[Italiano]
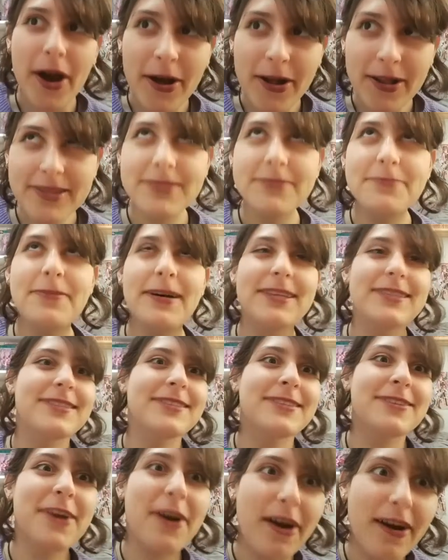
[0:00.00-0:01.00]
Old
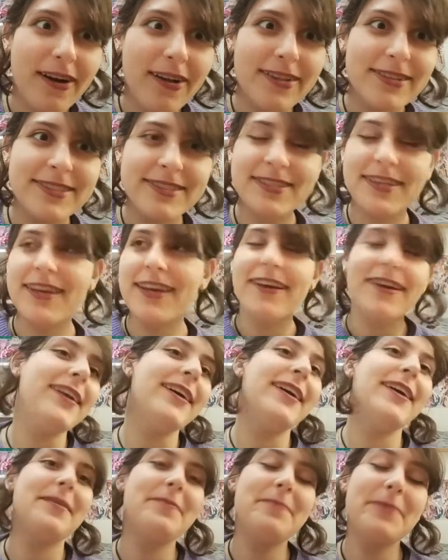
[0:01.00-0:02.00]
But Gold.
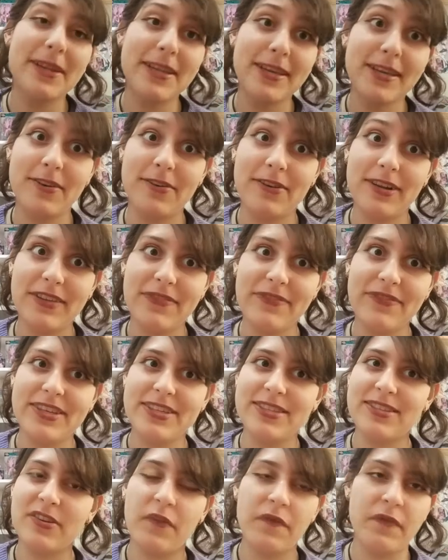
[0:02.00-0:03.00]
Eh, per chi non l'ha
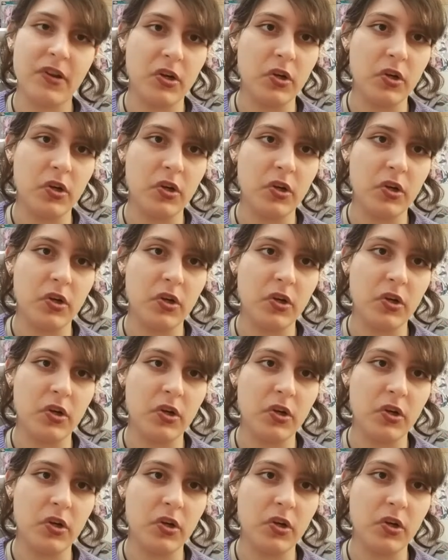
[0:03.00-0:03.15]
visto,